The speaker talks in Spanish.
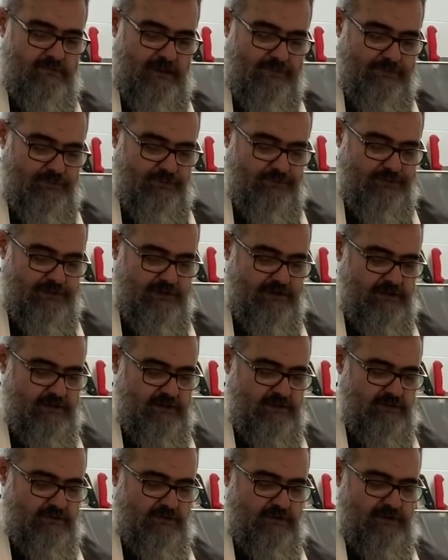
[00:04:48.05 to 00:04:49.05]
va a producir
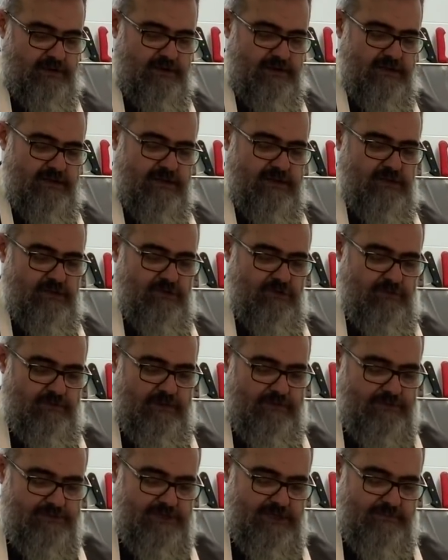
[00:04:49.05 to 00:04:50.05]
líquido, el líquido lo
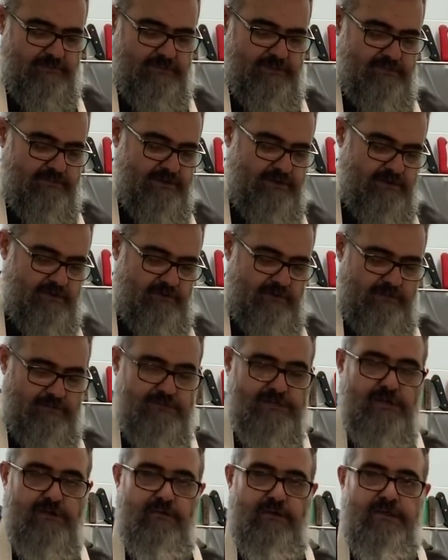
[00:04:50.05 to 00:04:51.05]
vamos a exprimir, lo
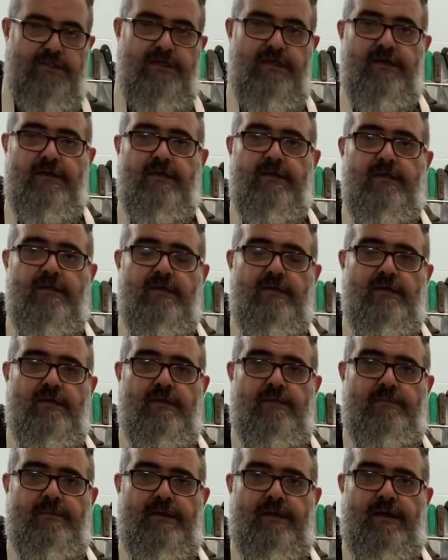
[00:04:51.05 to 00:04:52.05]
vamos a guardar
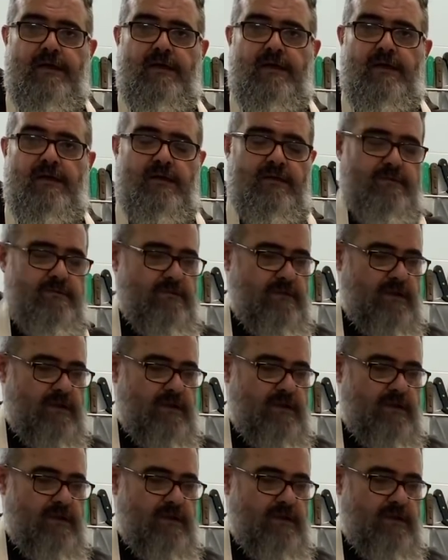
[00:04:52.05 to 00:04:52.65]
para